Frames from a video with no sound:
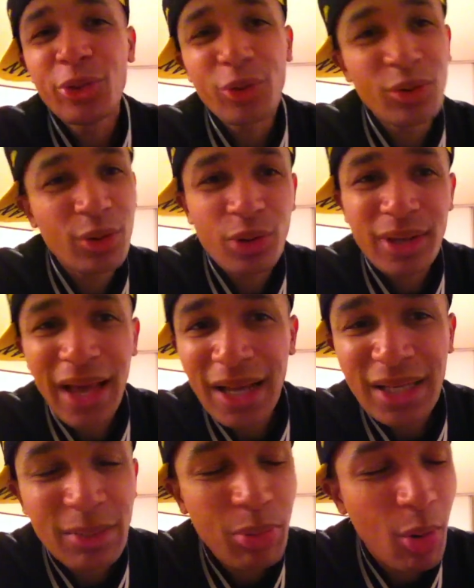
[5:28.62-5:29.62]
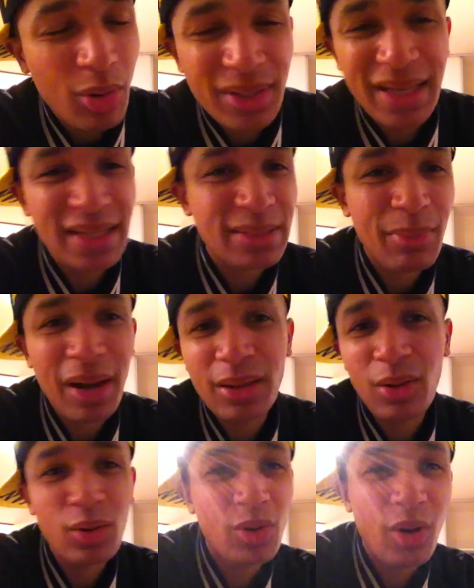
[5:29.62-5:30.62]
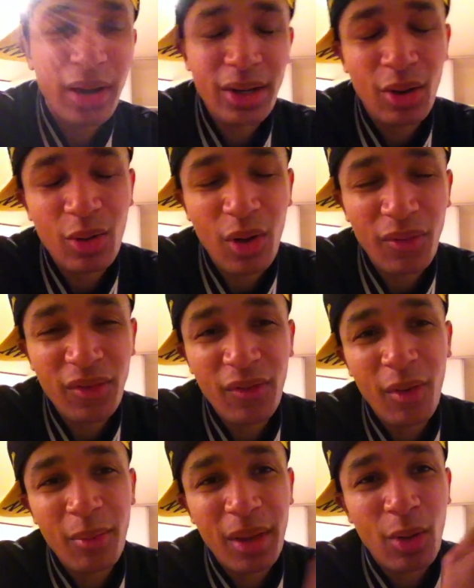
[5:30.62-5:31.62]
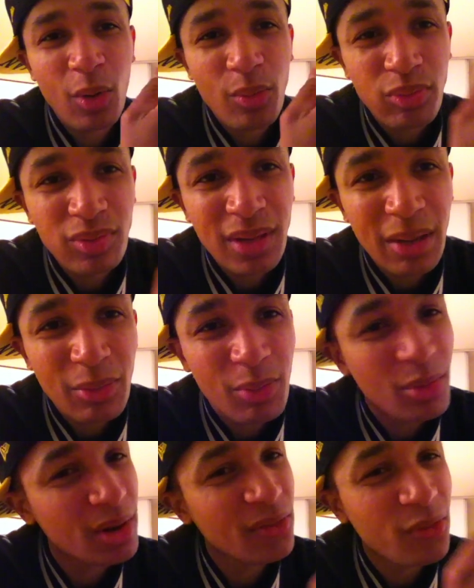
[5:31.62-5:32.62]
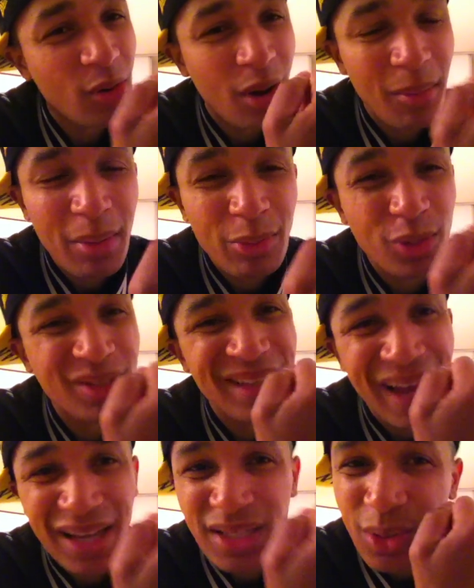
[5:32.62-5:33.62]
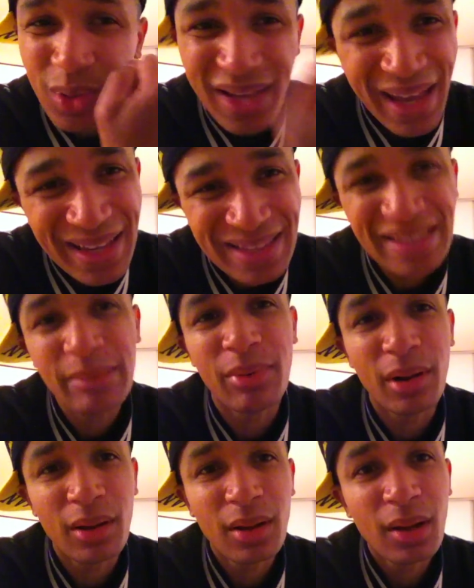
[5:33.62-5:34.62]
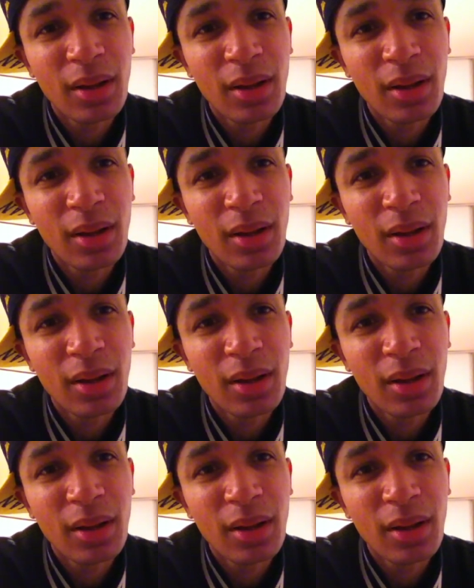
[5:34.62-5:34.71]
le gars qui prend 15 balles dans le corps, il est encore vivant, mais au bout d'un moment, il faut quand même que ça reste crédible.